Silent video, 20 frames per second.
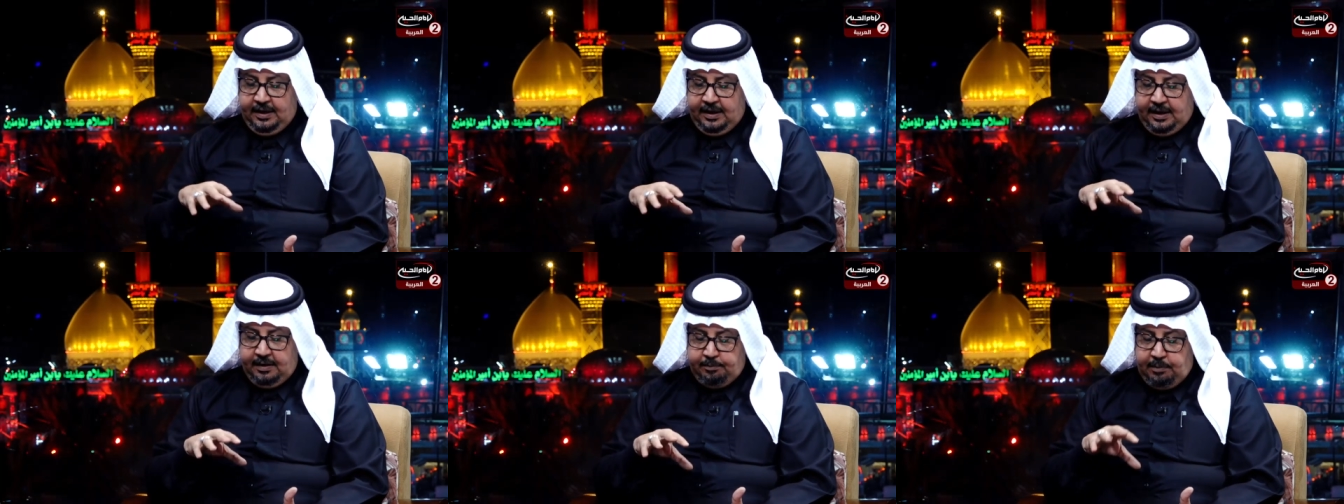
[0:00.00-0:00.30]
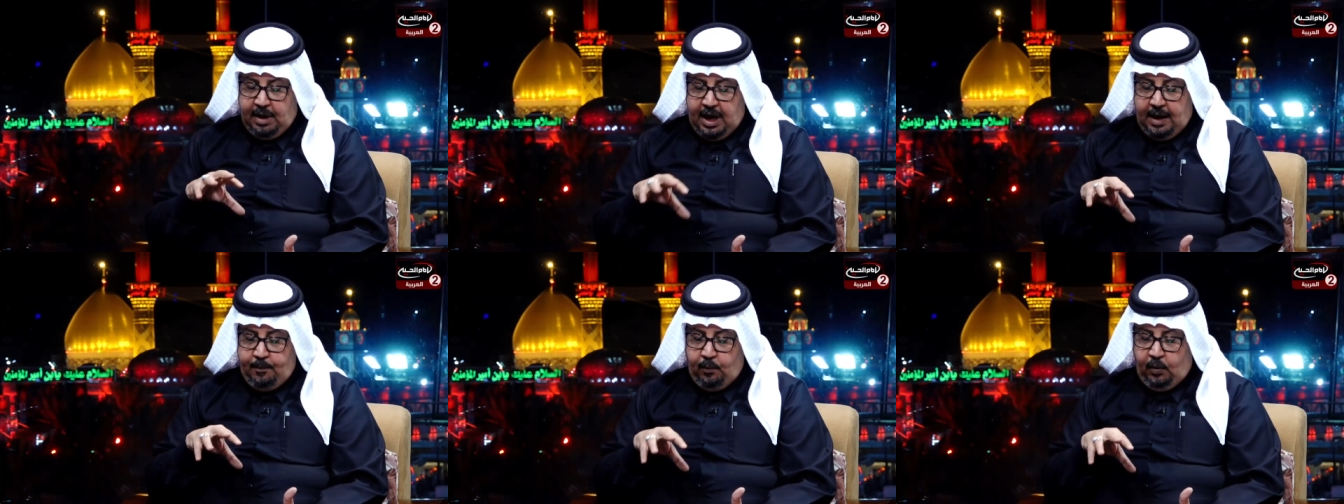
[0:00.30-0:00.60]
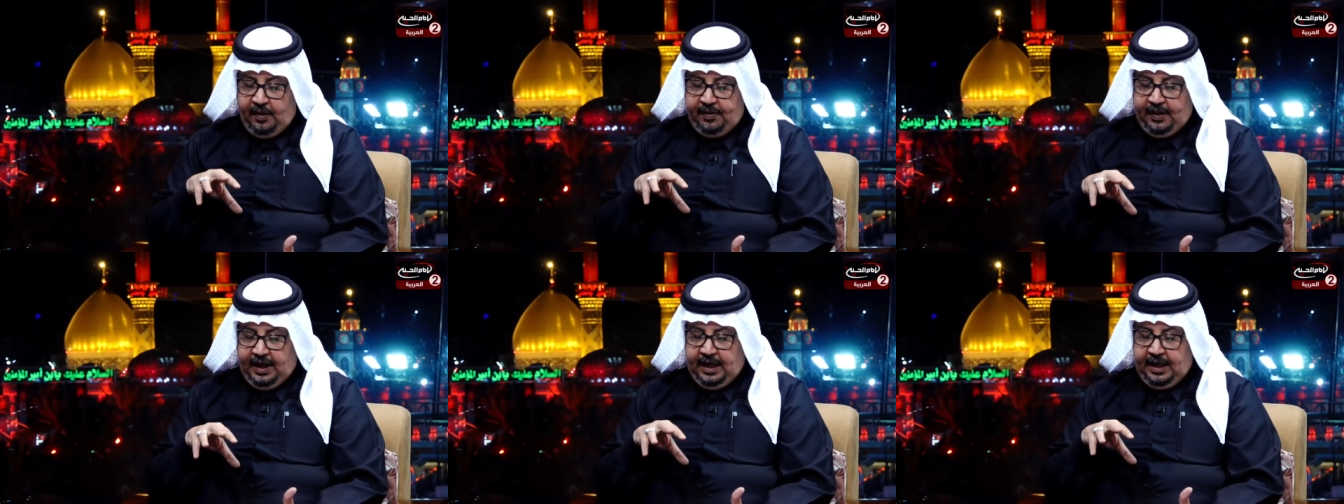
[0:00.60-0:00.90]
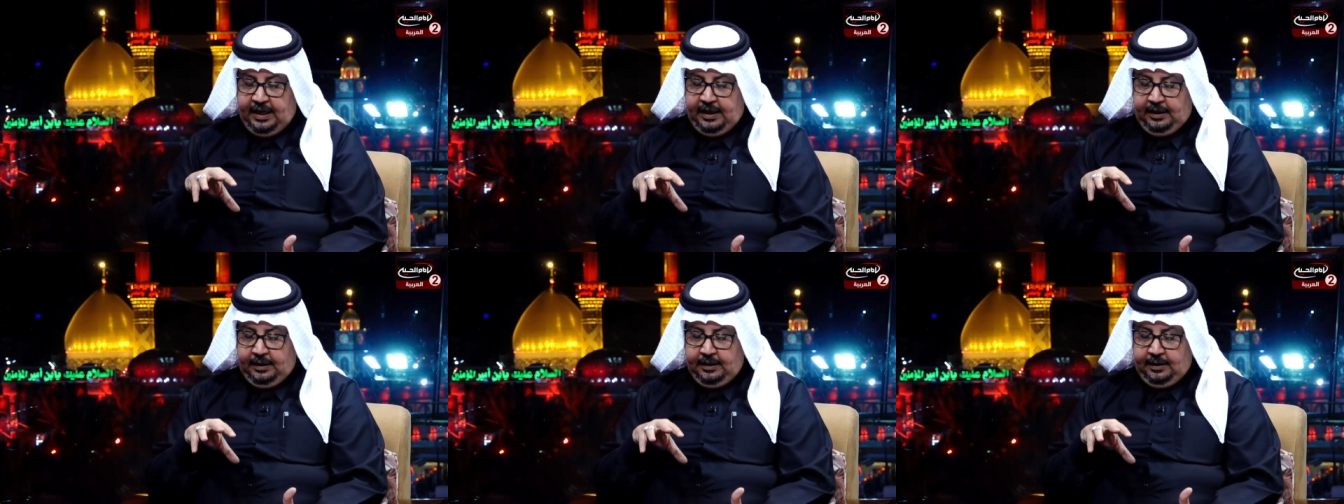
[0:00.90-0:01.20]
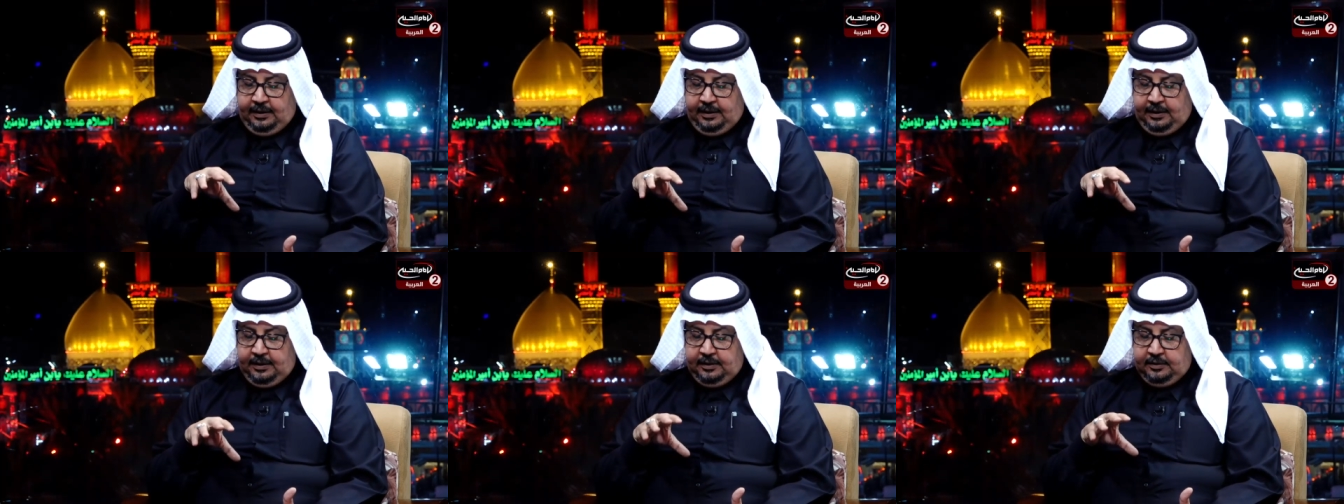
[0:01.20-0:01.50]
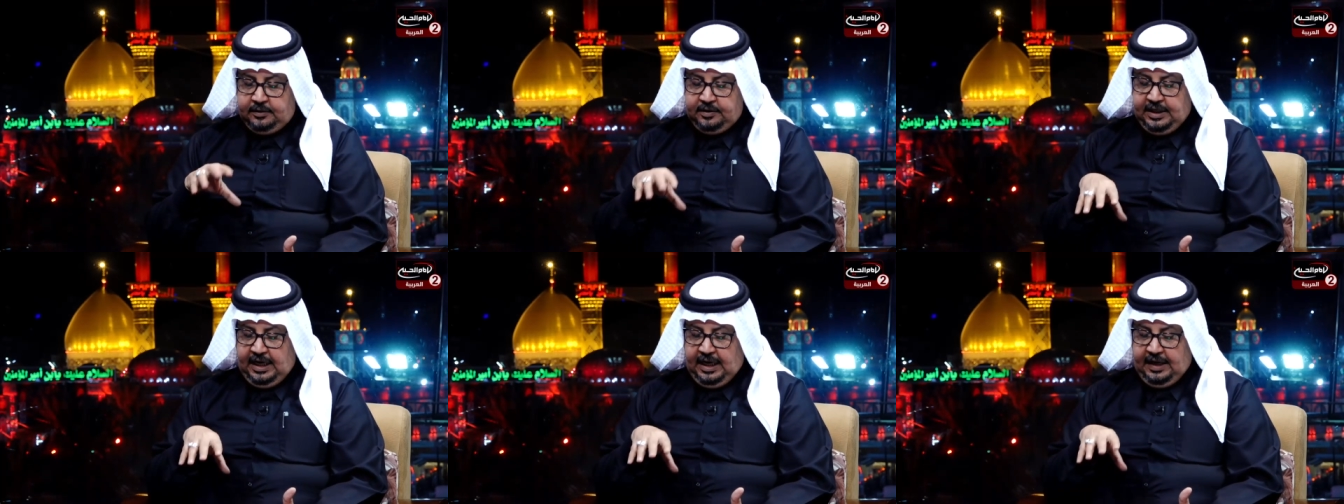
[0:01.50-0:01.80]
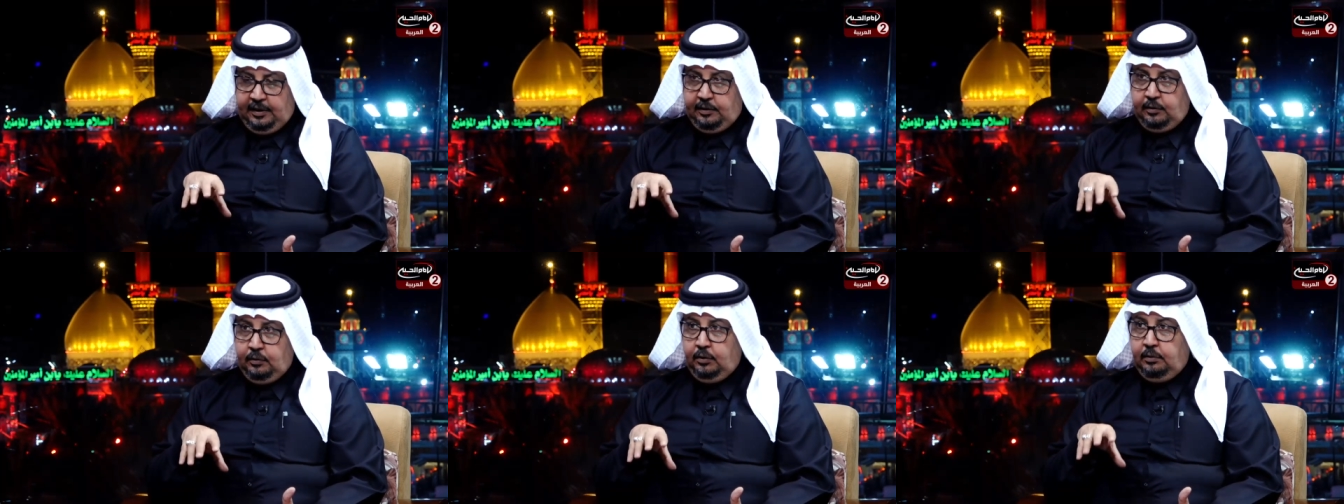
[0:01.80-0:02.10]
ما موضحه
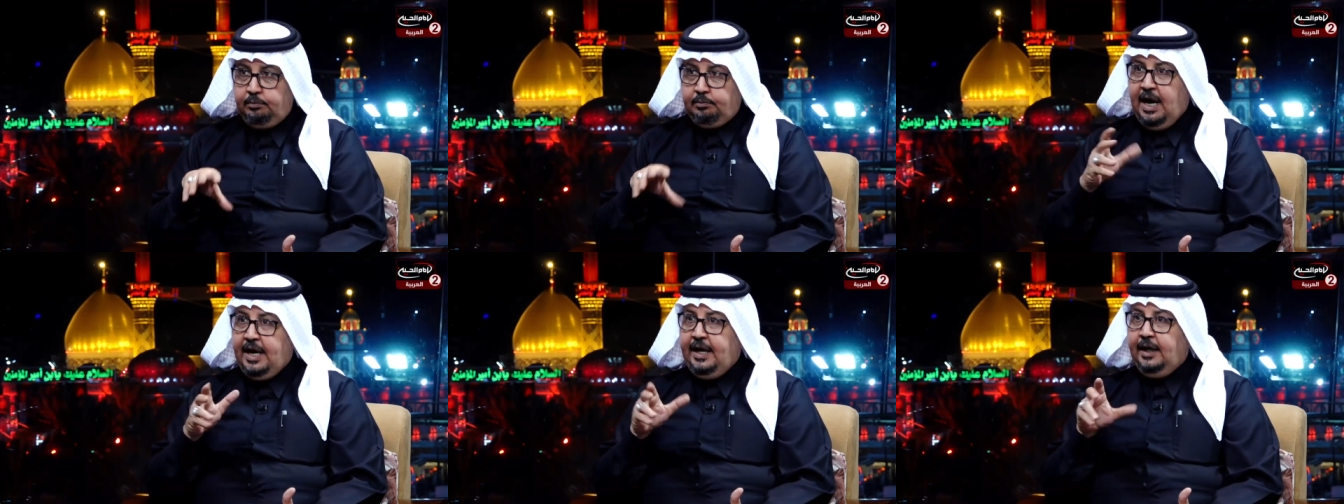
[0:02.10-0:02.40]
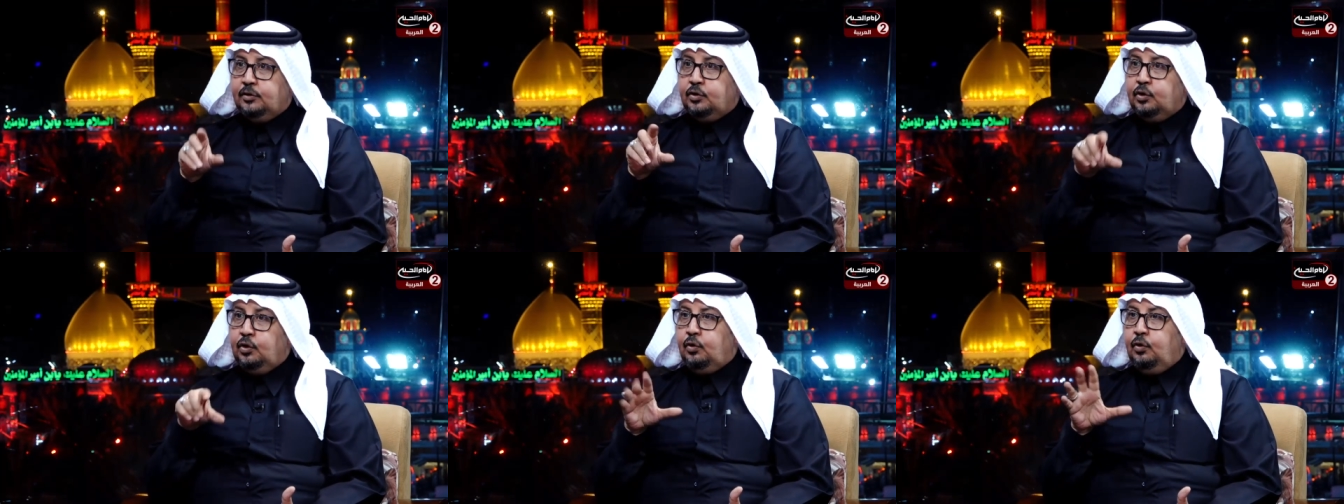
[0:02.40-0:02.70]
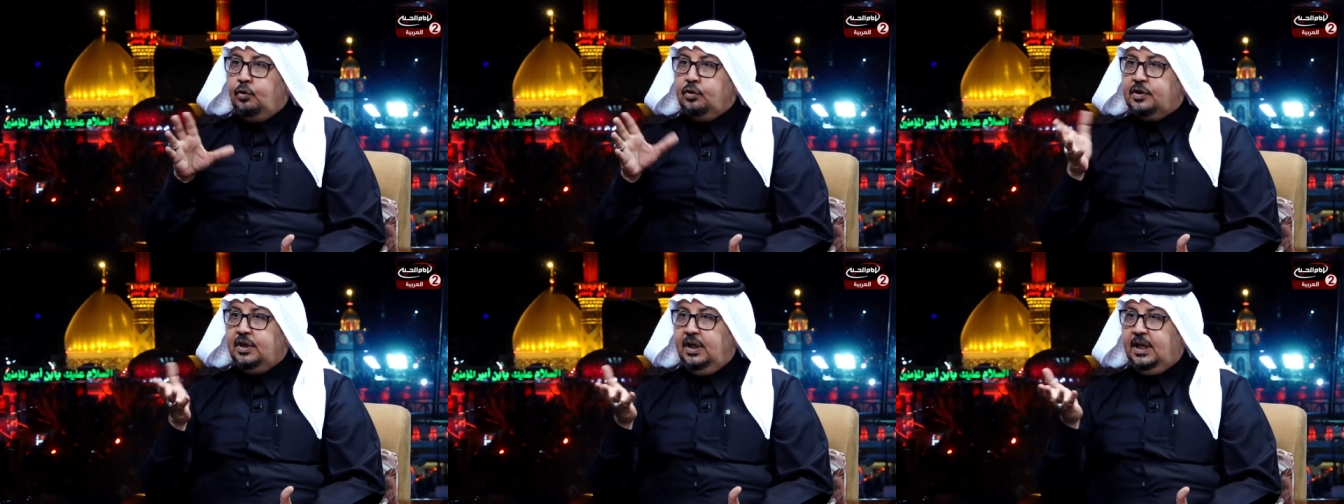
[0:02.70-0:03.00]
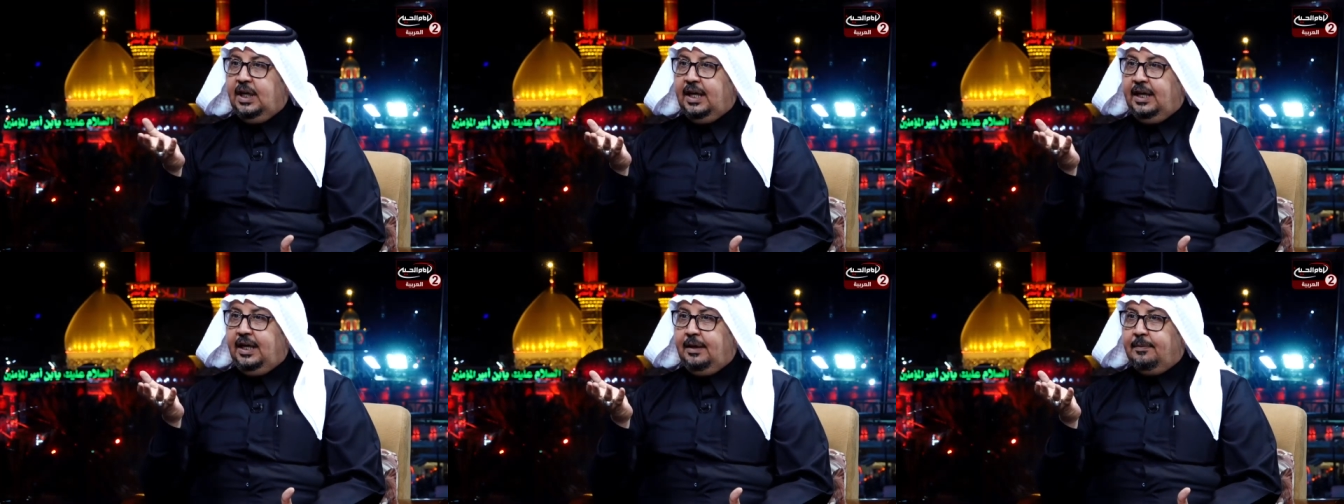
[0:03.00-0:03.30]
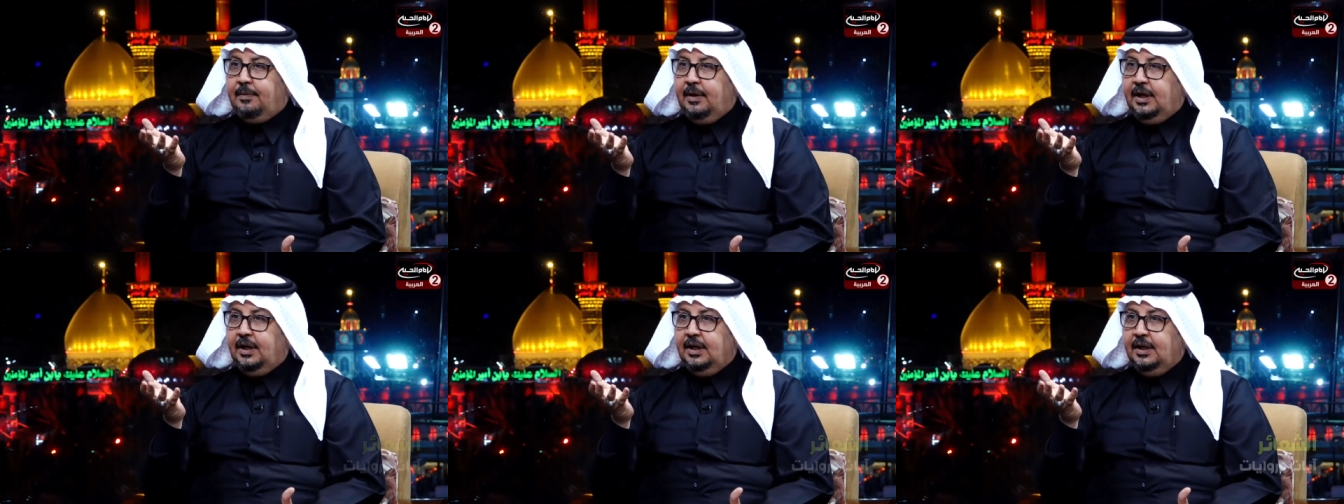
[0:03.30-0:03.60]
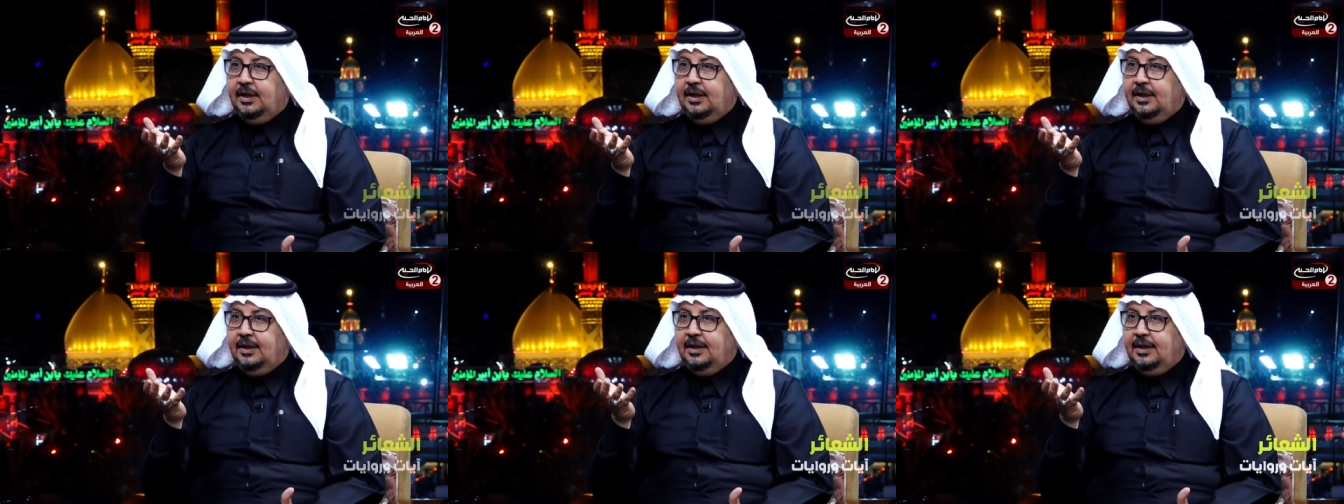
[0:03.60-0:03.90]
الاستاذه نور ما هي الغرابه وين الغريبه يعني مثلا إيه؟